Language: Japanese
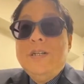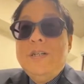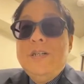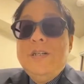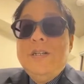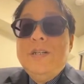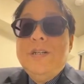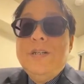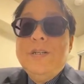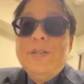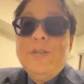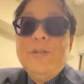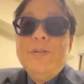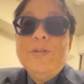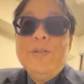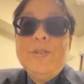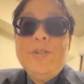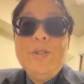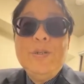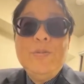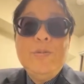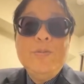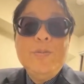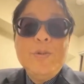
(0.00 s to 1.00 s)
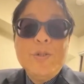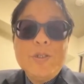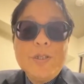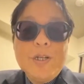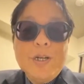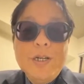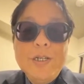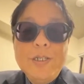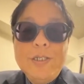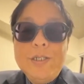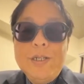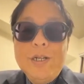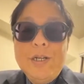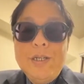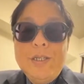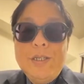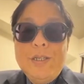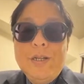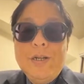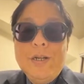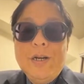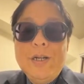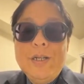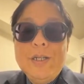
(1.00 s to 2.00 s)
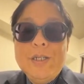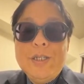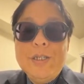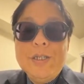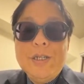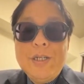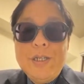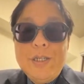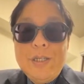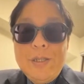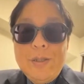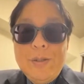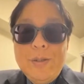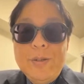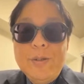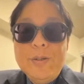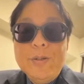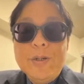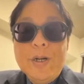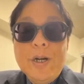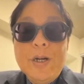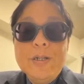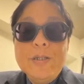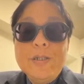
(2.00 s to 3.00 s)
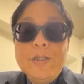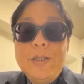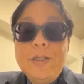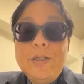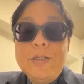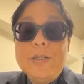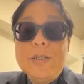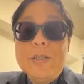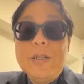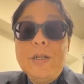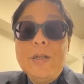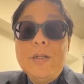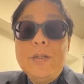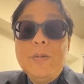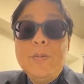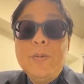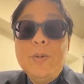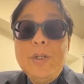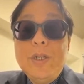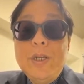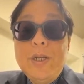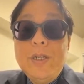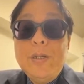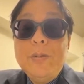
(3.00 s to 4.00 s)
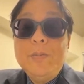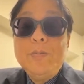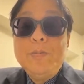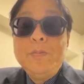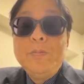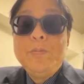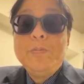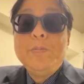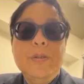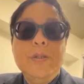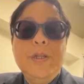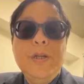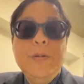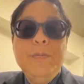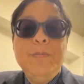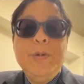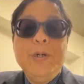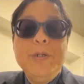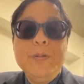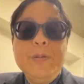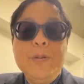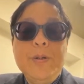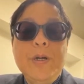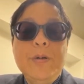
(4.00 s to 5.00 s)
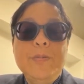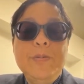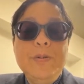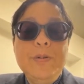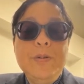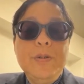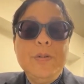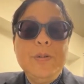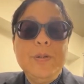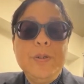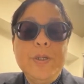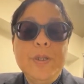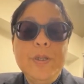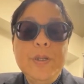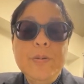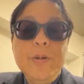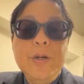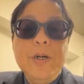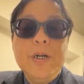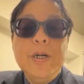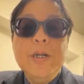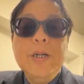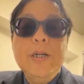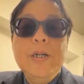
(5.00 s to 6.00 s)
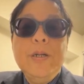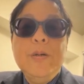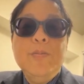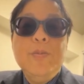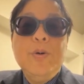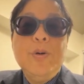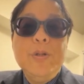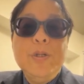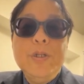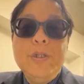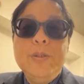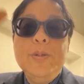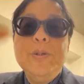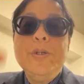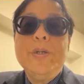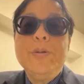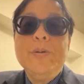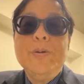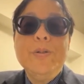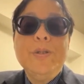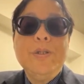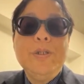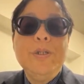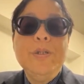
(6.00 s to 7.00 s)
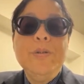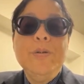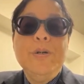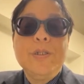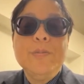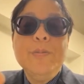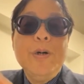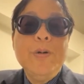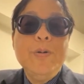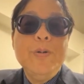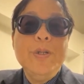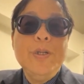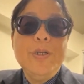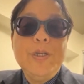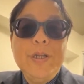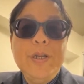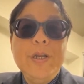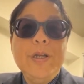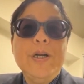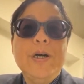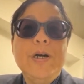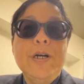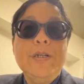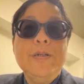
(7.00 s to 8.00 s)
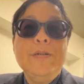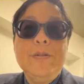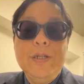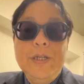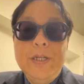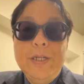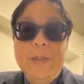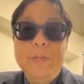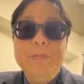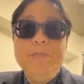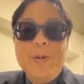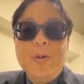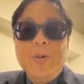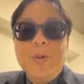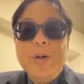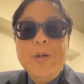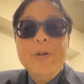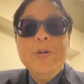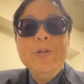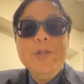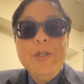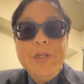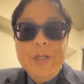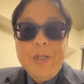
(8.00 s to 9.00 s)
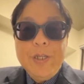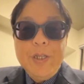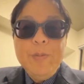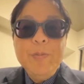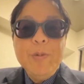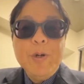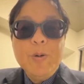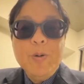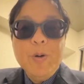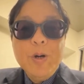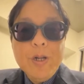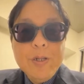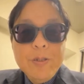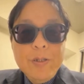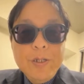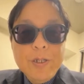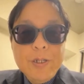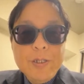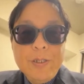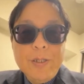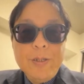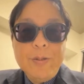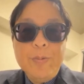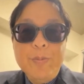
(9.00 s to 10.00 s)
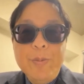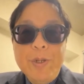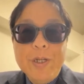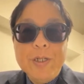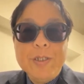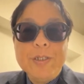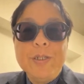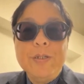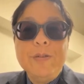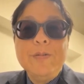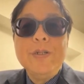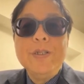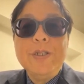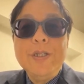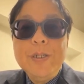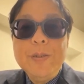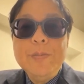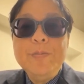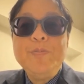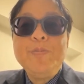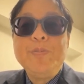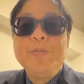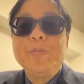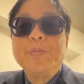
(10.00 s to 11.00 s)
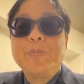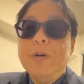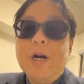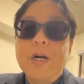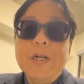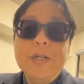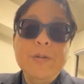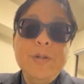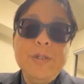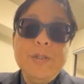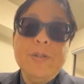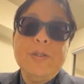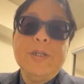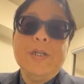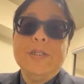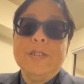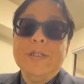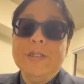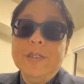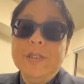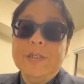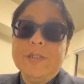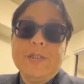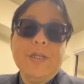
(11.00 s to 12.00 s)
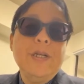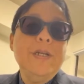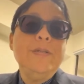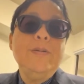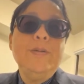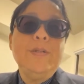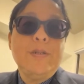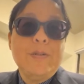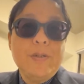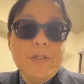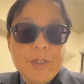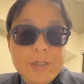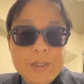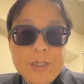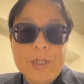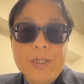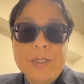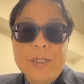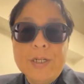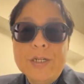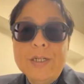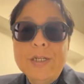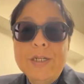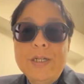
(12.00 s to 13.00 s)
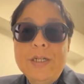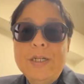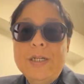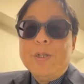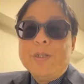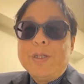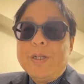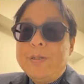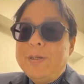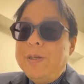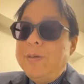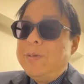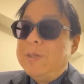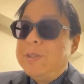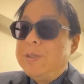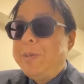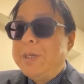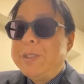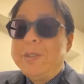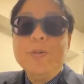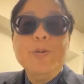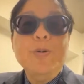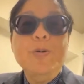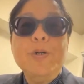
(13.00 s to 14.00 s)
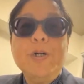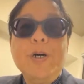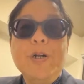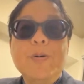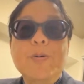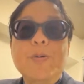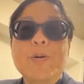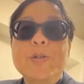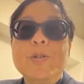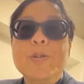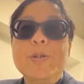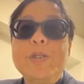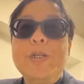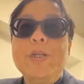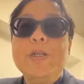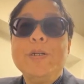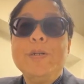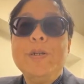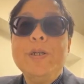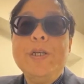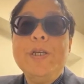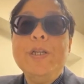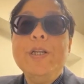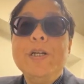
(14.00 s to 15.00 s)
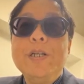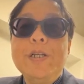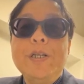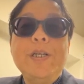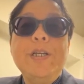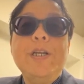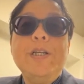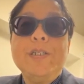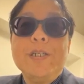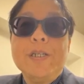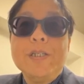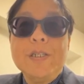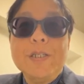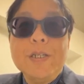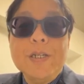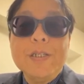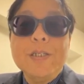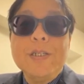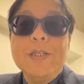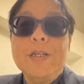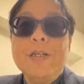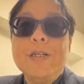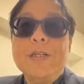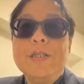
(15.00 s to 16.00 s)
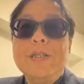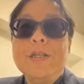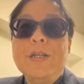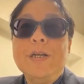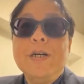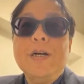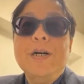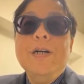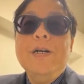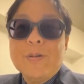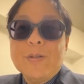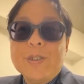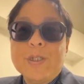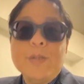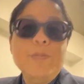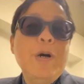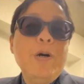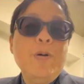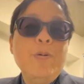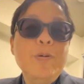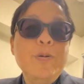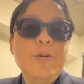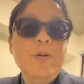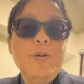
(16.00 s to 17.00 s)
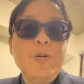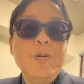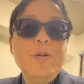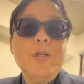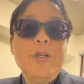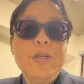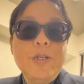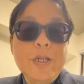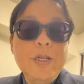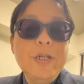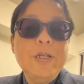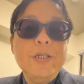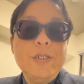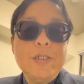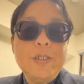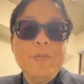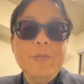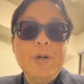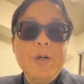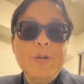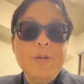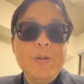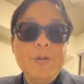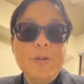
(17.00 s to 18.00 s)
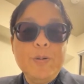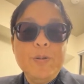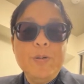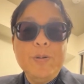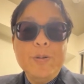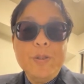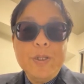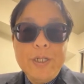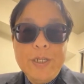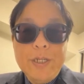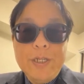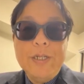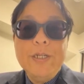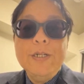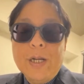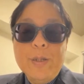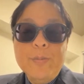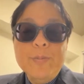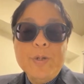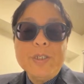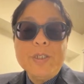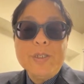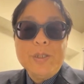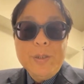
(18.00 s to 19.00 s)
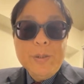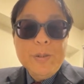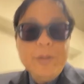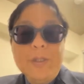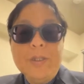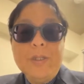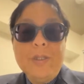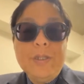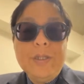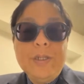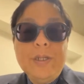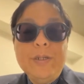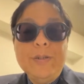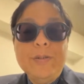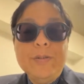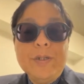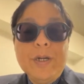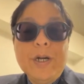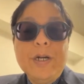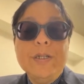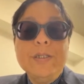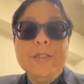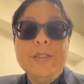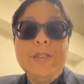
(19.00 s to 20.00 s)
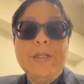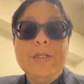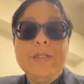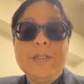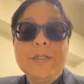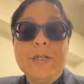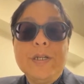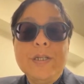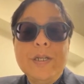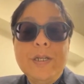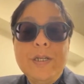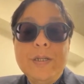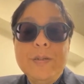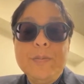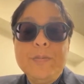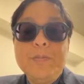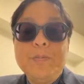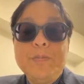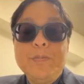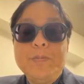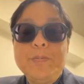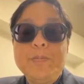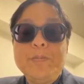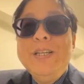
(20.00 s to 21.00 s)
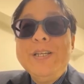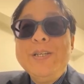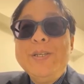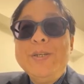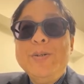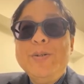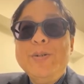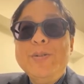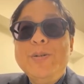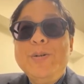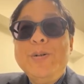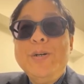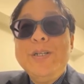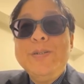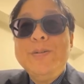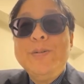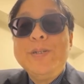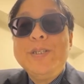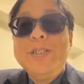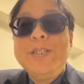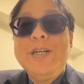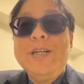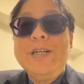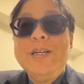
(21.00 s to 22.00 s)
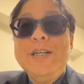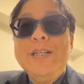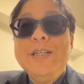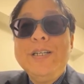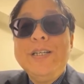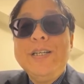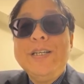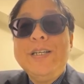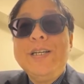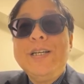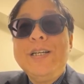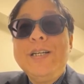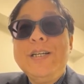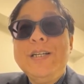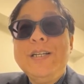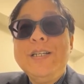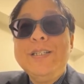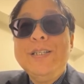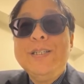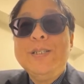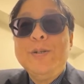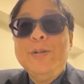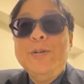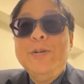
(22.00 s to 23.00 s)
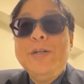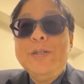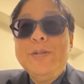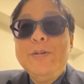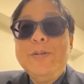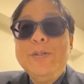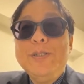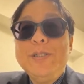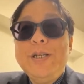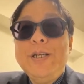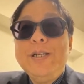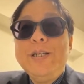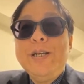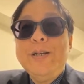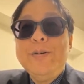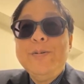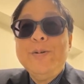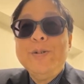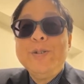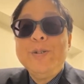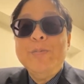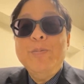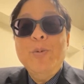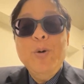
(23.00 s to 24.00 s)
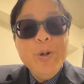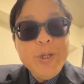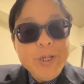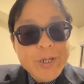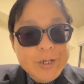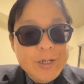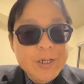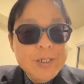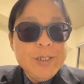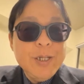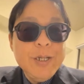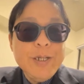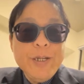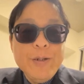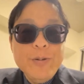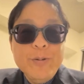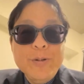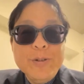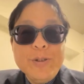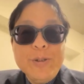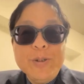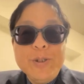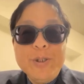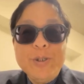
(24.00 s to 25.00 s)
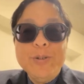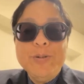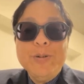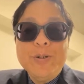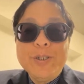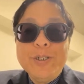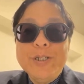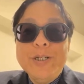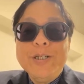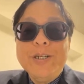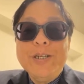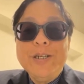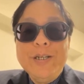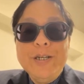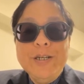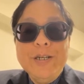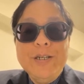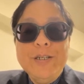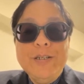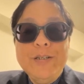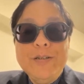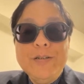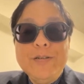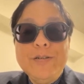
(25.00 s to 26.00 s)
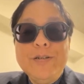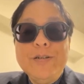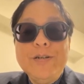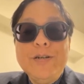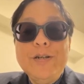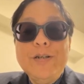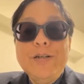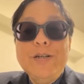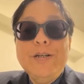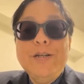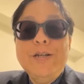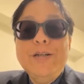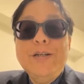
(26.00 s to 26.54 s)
YouTube も使いづらいったらあれしないという感じですけれどもね。電波のトラブルの時には、もう急いでこっちのスマホに切り替えるので、これをね、今ご覧になってる皆さんはね、周りの人たちに伝えといてくださいな。例えばパソコンから放送してたけどいきなり切れちゃったってなったら、スマホの方でね、スマホの方でやりますよっていう感じですかね。今日のあの記者会見、で、その後の政見放送、もう一回政見放送を収録しなきゃいけないんですよ。